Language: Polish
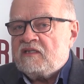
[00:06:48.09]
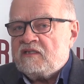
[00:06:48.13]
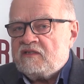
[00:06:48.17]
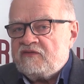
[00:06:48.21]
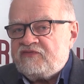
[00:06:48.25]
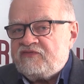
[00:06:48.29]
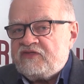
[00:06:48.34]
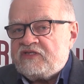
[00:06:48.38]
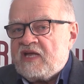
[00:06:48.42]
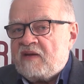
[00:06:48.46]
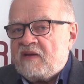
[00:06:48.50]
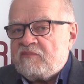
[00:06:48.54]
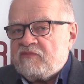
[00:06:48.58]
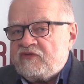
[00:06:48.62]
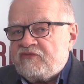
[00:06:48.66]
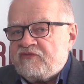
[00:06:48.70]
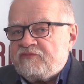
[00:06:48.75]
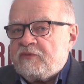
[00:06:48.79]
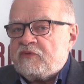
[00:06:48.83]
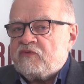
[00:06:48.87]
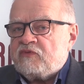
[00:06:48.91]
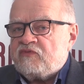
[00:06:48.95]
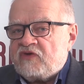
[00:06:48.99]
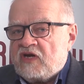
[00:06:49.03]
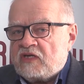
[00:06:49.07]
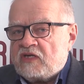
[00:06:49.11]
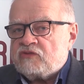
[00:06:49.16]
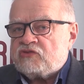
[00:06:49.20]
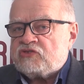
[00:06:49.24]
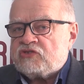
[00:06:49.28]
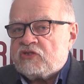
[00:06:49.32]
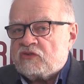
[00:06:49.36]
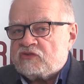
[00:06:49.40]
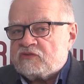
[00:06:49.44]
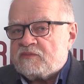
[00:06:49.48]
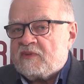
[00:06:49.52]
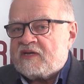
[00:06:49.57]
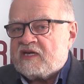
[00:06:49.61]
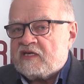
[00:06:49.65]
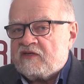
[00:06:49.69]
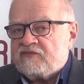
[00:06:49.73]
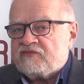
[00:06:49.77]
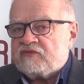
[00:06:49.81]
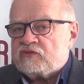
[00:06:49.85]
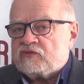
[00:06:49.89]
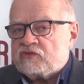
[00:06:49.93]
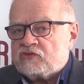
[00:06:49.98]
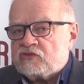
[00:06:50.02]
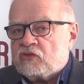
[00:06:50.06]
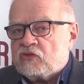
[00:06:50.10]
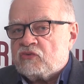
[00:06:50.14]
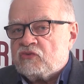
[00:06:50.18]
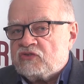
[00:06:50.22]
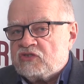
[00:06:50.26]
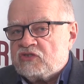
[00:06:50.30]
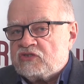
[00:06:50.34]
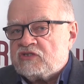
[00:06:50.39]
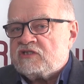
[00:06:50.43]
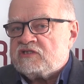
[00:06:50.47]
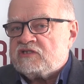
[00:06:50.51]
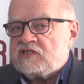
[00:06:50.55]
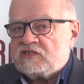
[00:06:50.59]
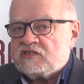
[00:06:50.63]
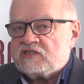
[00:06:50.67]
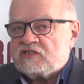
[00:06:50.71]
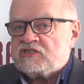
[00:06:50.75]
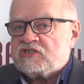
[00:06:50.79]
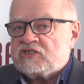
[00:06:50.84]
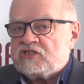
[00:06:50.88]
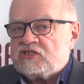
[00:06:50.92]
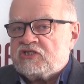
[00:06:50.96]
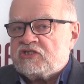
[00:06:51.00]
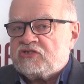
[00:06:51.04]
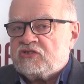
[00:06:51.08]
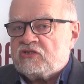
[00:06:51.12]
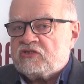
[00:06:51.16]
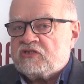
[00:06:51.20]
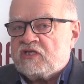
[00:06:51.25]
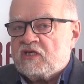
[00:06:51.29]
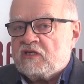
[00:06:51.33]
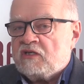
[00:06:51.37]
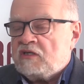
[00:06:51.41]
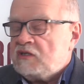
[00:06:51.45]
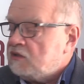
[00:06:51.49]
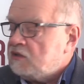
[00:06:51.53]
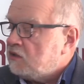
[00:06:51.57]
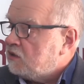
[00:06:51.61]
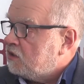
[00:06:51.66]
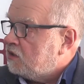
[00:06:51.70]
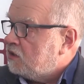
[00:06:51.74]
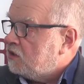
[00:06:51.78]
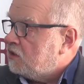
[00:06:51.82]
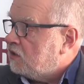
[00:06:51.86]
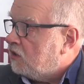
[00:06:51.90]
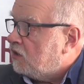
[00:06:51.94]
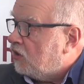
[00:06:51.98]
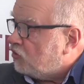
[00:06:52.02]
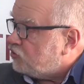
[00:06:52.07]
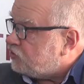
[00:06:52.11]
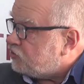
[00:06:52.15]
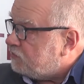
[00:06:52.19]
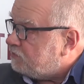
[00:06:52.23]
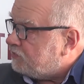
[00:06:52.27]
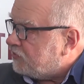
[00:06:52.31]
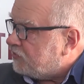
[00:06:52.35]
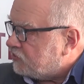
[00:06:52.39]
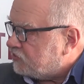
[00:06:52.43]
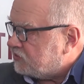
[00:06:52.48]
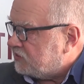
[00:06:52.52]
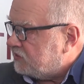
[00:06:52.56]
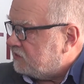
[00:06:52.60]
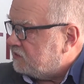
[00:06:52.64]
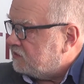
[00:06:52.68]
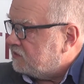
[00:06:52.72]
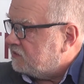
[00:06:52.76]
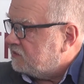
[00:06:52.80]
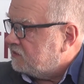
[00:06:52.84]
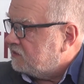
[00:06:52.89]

witamin w porównaniu z tą z marchewką z roku 1960? 8%.